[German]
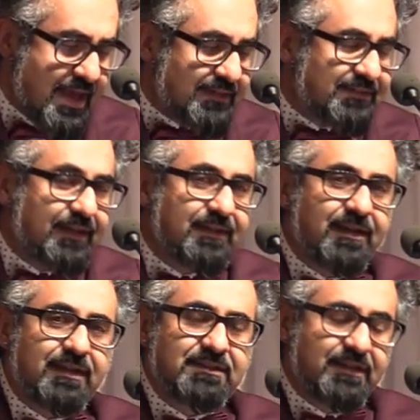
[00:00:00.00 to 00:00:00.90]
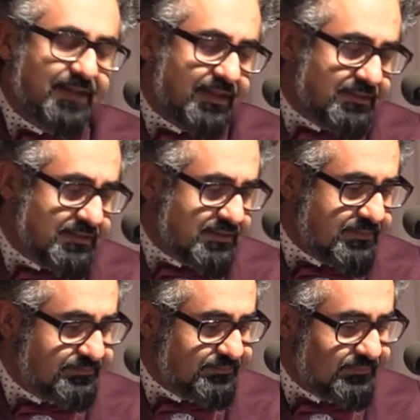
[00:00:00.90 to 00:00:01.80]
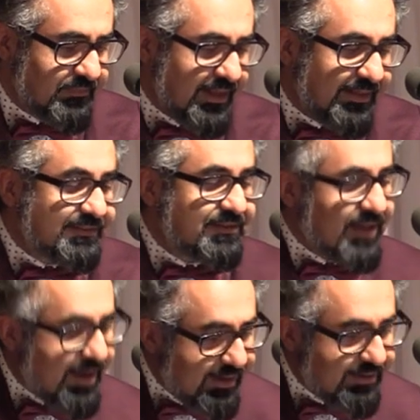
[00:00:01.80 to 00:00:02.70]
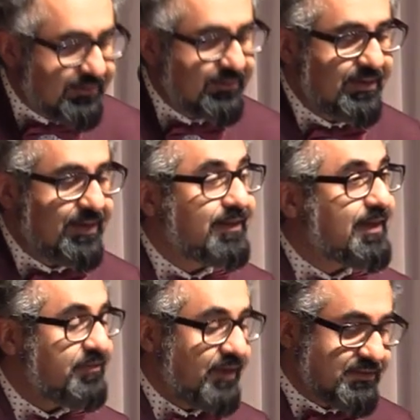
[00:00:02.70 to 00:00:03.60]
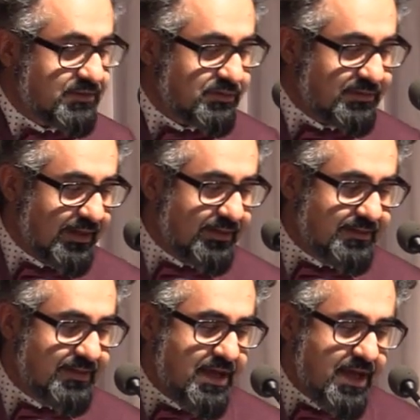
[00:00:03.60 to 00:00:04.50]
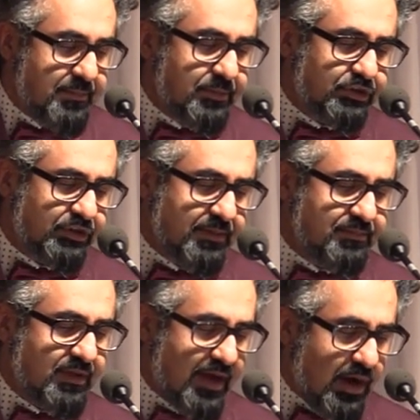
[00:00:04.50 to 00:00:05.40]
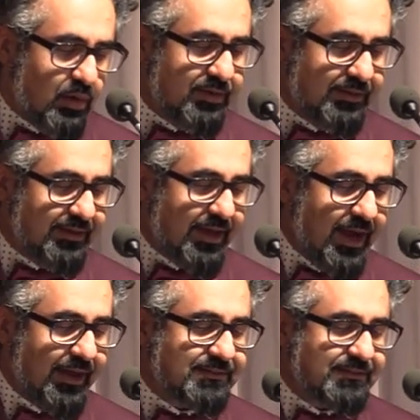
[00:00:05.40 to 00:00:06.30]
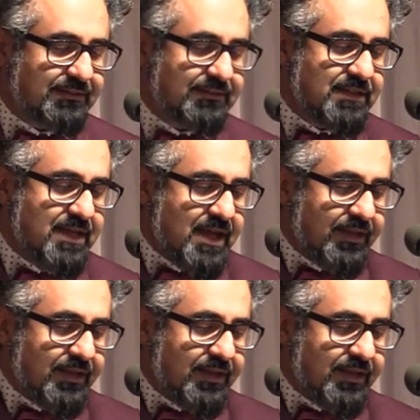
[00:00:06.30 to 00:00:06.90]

Seine Transzendenz, nicht Teil der Welt zu sein, bestimmt auch die Einsicht,